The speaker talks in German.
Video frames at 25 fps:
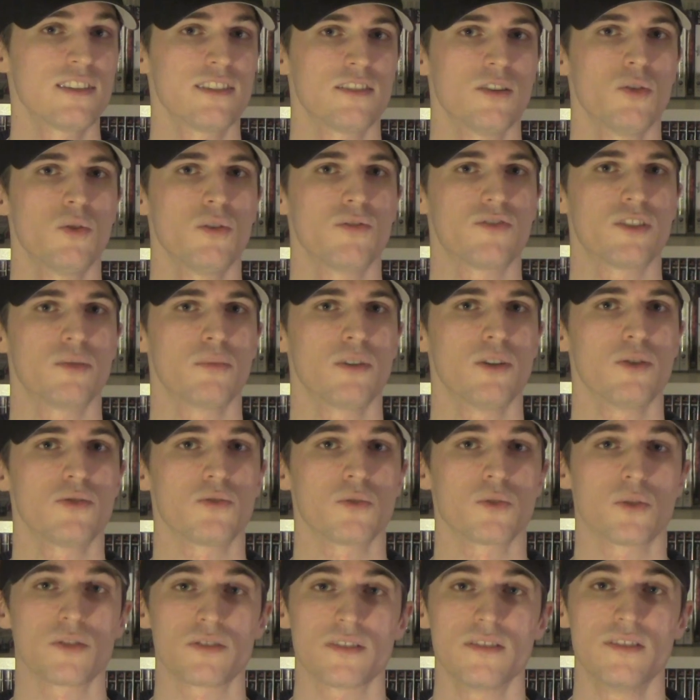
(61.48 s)
jetzt auch auf Steam
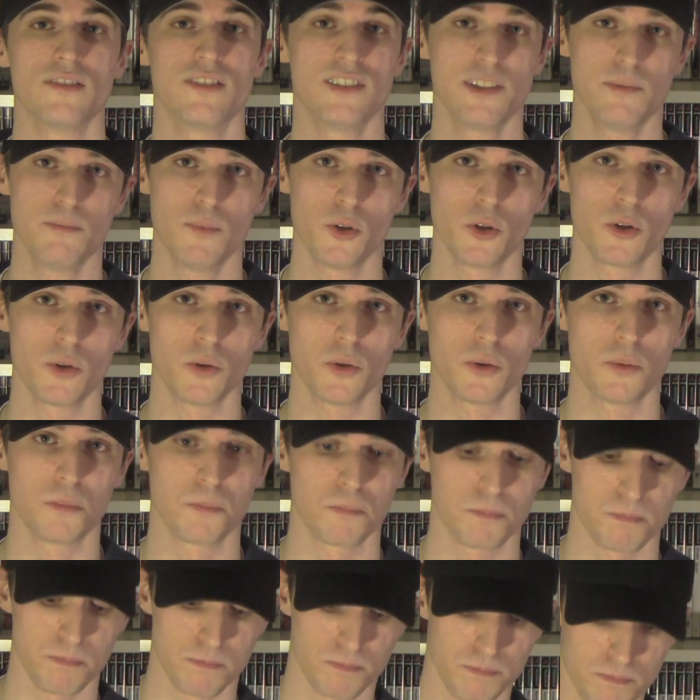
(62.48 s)
raus und kostet 7 Euro.
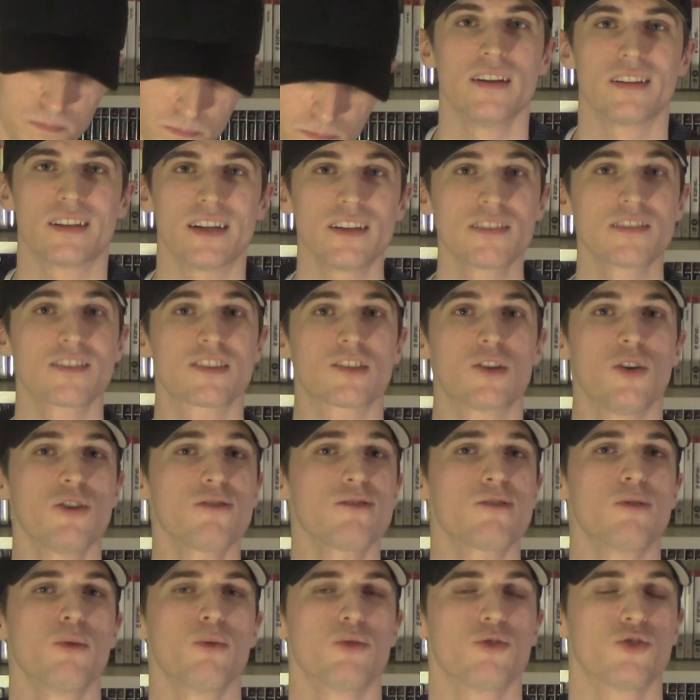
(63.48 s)
Das
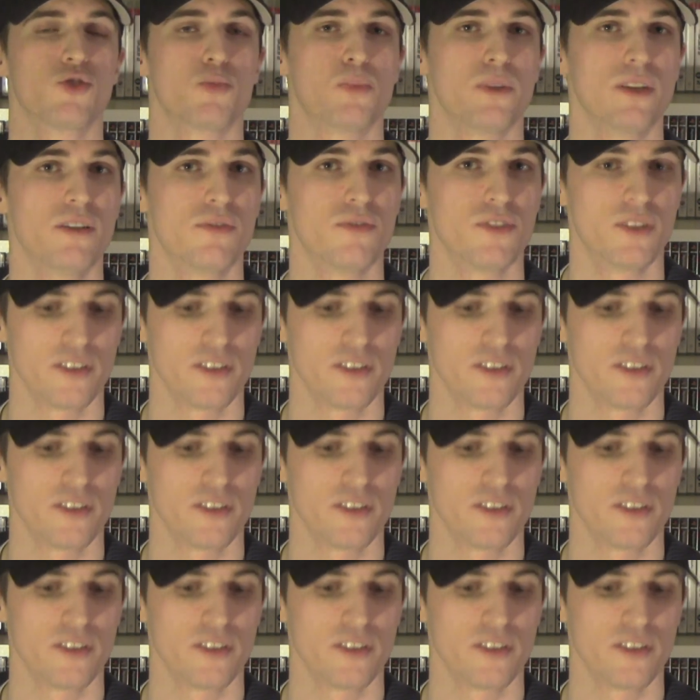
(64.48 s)
kostenlose Spiel für